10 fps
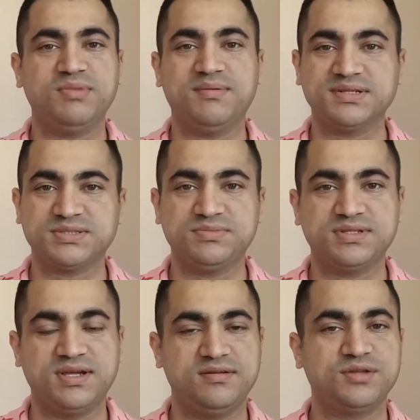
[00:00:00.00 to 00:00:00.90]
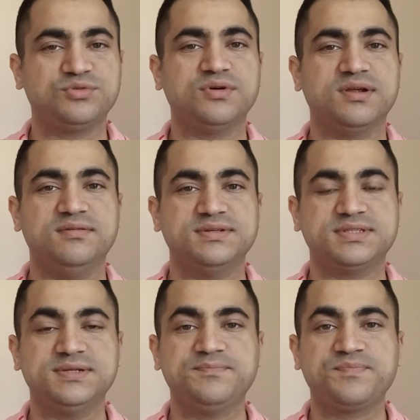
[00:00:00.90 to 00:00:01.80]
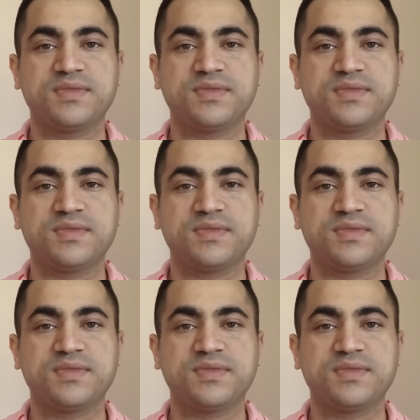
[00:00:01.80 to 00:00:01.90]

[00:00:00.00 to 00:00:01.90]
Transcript: Babası bir devlet görevlisi.